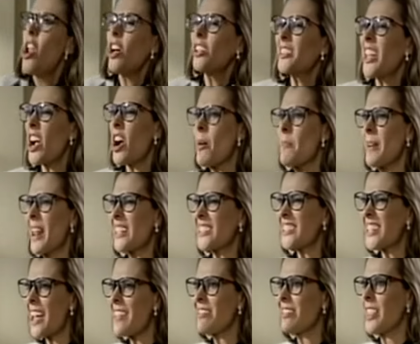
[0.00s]
Lo tengo
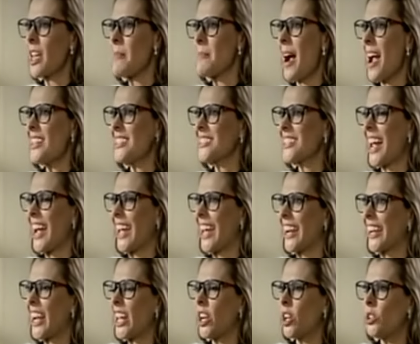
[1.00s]
presente, maestra
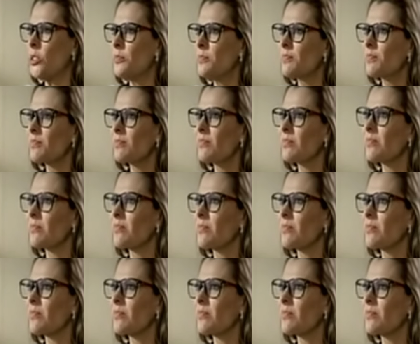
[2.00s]
Guerrero. Y